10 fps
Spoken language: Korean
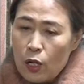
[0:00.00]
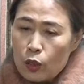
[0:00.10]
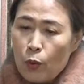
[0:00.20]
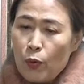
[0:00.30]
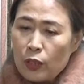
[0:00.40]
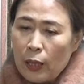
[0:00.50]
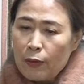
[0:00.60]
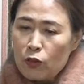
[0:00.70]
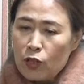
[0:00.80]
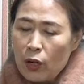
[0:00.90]
손목
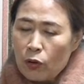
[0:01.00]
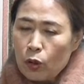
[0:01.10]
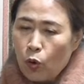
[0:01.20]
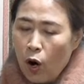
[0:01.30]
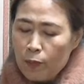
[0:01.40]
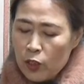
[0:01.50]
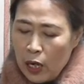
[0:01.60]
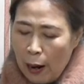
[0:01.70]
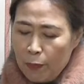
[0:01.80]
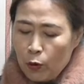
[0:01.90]
잡아주세요. 그리고
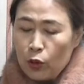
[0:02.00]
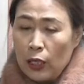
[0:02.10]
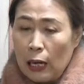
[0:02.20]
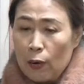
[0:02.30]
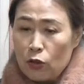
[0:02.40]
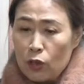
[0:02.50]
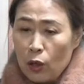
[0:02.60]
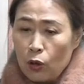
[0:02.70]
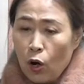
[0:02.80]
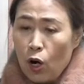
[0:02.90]
엄지가 앞으로 이렇게
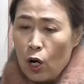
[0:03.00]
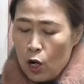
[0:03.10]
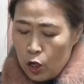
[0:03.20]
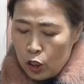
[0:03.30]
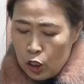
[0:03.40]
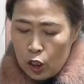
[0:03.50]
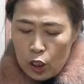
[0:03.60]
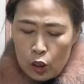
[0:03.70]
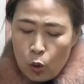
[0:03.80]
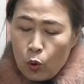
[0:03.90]
나와주세요. 더 이,
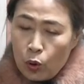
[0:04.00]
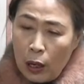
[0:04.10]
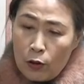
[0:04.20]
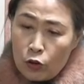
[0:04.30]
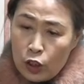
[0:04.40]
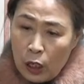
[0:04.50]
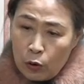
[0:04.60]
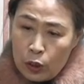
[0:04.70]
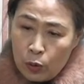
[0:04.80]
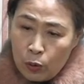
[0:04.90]
이쪽으로
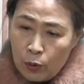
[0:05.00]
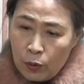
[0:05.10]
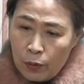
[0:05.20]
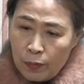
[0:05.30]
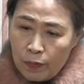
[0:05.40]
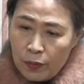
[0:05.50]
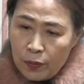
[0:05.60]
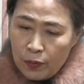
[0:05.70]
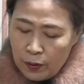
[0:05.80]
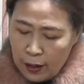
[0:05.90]
나와주시라고, 이쪽으로.
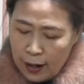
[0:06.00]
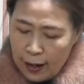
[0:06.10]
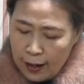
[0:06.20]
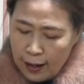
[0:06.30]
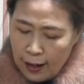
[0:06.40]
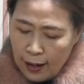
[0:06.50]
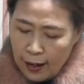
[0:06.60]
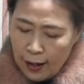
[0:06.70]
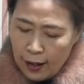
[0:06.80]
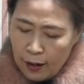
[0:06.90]

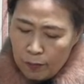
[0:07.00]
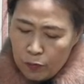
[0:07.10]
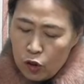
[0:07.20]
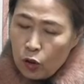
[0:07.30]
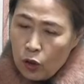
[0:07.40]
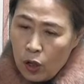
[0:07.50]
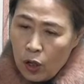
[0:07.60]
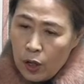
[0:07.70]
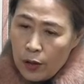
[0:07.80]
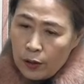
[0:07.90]
아, 저,
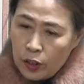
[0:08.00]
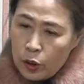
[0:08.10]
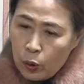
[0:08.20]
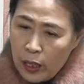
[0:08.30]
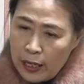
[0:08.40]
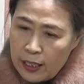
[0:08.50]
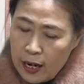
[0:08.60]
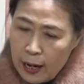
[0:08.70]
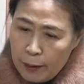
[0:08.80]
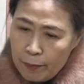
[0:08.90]
그쪽이
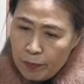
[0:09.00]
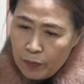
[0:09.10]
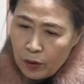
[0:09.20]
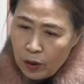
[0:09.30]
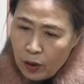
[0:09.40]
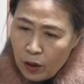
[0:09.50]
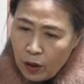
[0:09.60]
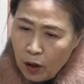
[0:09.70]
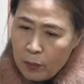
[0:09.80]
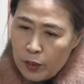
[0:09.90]
아니라
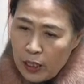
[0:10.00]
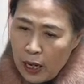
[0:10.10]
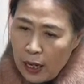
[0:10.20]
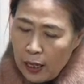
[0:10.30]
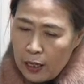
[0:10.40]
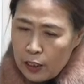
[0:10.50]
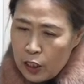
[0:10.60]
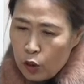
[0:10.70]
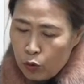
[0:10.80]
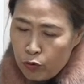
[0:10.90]
엄지가
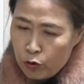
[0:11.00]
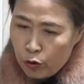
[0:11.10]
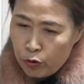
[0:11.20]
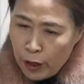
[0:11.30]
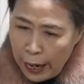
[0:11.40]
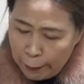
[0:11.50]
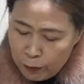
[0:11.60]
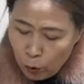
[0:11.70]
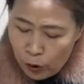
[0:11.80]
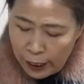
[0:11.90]
이 줄, 줄의
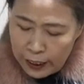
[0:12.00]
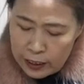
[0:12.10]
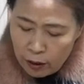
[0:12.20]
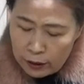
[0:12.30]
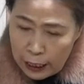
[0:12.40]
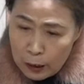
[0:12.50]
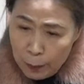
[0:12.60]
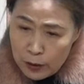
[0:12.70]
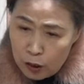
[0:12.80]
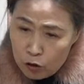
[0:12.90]
앞쪽을 향해서 다섯
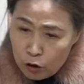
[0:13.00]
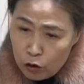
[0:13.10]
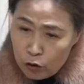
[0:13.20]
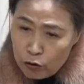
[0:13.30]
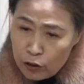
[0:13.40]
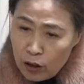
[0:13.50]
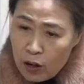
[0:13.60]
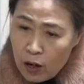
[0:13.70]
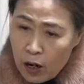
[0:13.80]
번째 줄을 쥐고서